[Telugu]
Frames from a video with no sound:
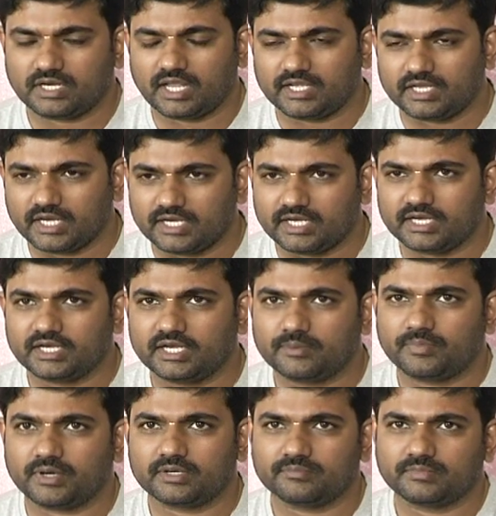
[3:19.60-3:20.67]
నా ఎడిటింగ్
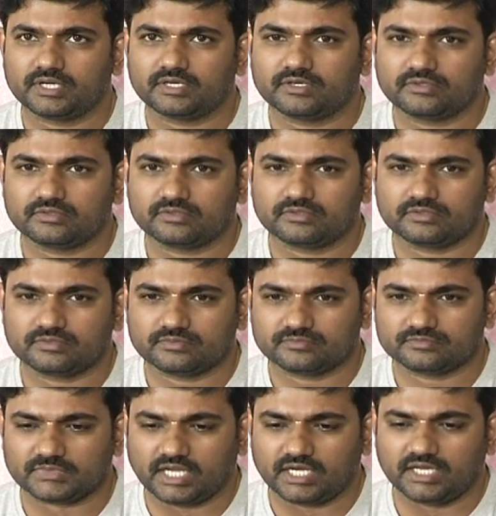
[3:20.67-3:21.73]
డిపార్ట్మెంటు
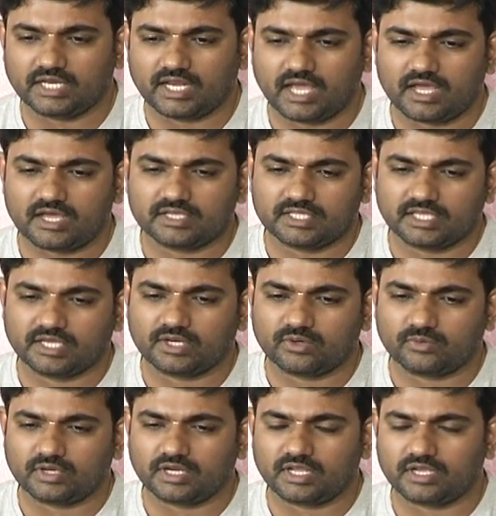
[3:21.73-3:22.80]
అంటే నా దగ్గర
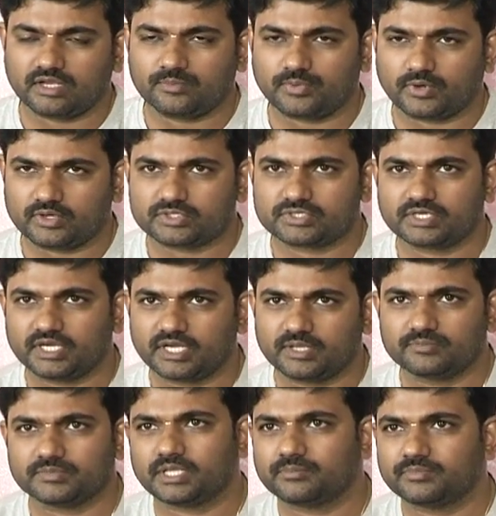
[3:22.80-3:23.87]
ఉన్న ప్రొడక్షన్
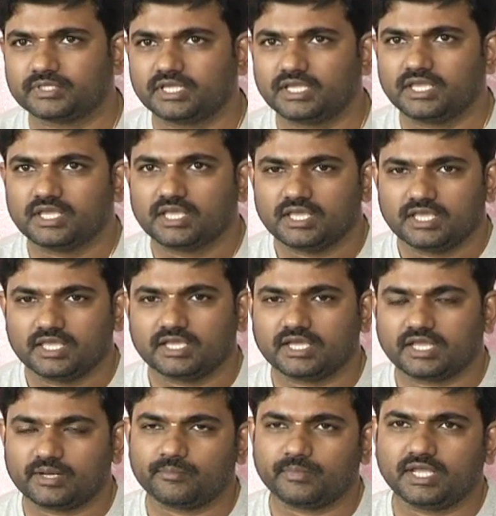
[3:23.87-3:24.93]
టీం తప్పితే
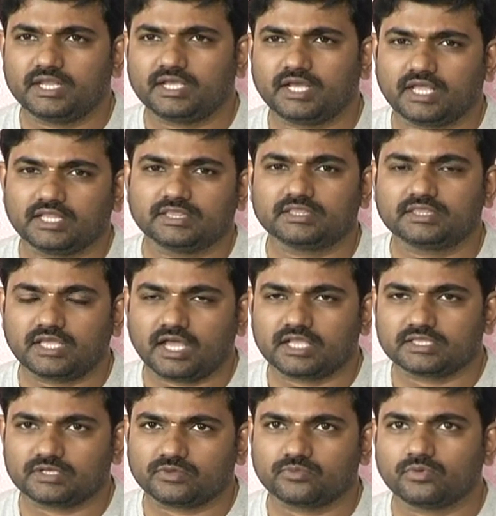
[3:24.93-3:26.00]
ఇంకా రిమైనింగ్ అంతా
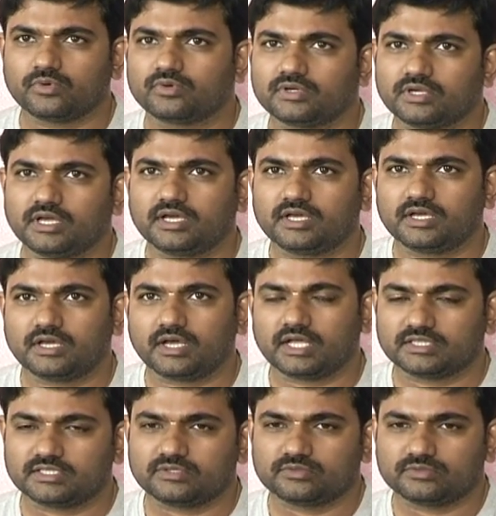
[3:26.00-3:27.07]
అతను ఓన్గా
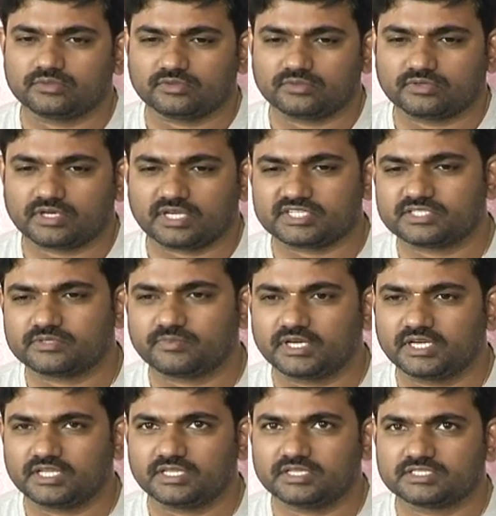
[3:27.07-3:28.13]
అతను
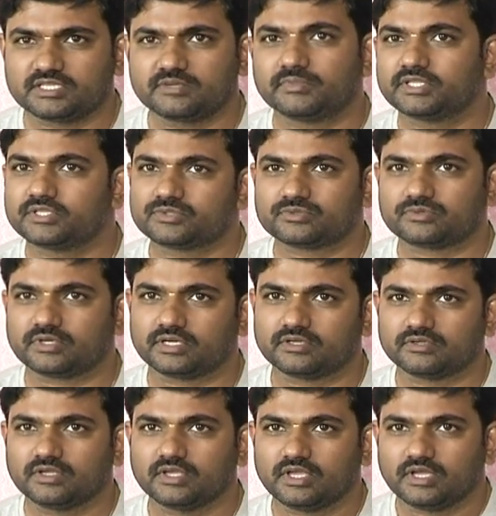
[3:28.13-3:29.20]
కష్టపడి సినిమా
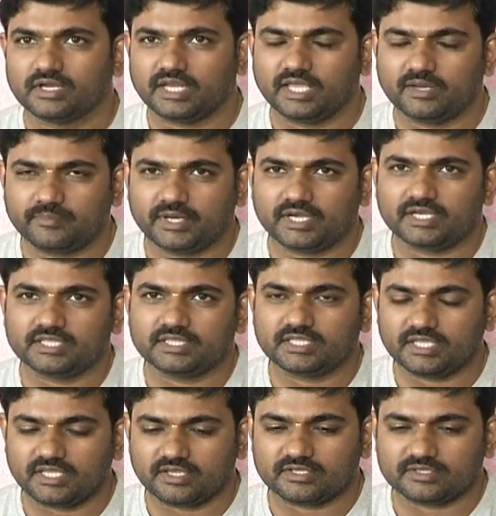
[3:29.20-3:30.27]
తీసుకున్నాడు నేను
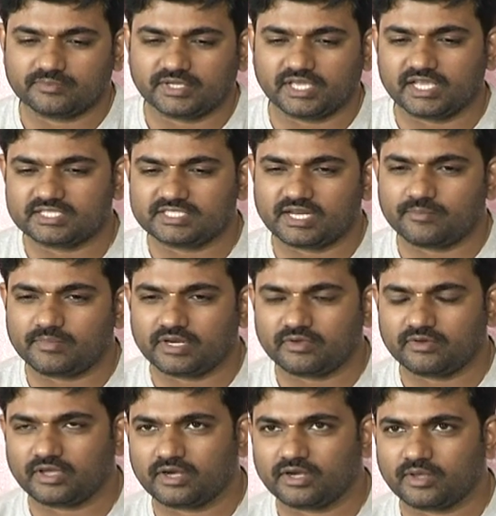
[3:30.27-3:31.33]
పెట్టింది కేఎస్
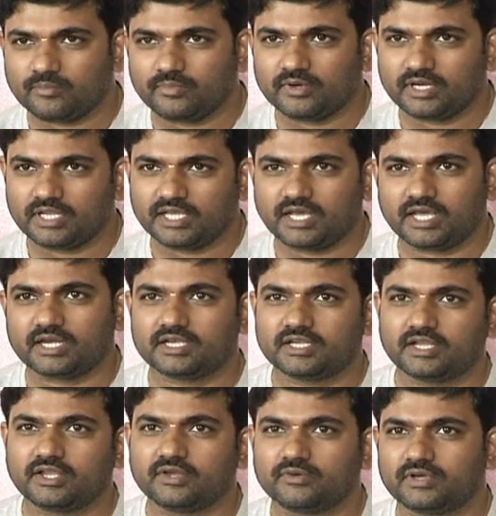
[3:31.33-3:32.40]
రామారావు గారి డబ్బుల్ని
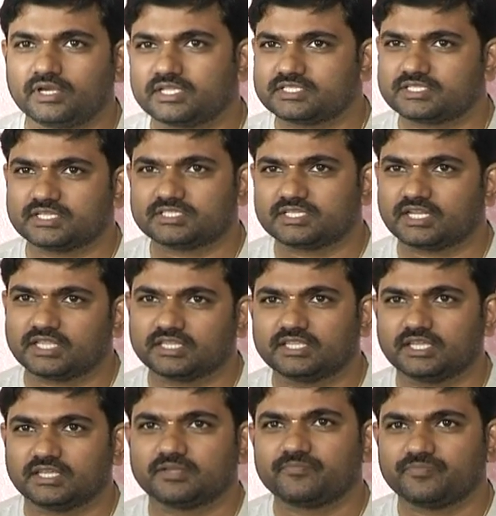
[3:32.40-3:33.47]
కరెక్ట్గా యూటిలైజ్ చేశాను
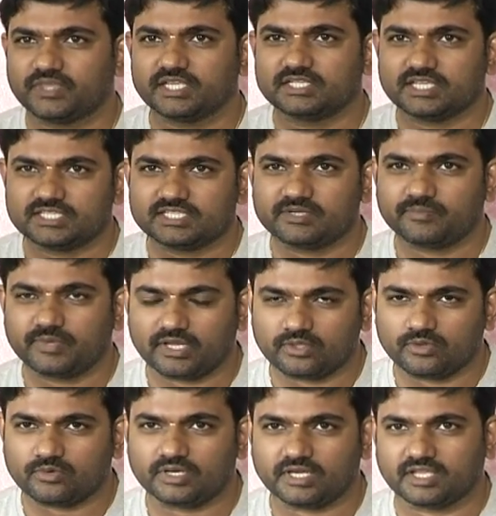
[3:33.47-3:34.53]
అంతే నేను చేసిన పని
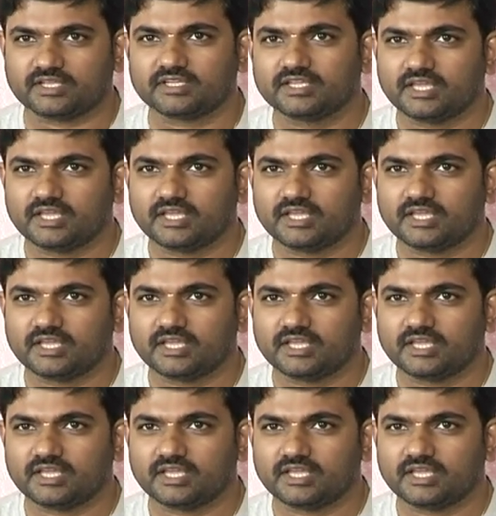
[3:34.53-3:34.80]
అది ఒక్కటే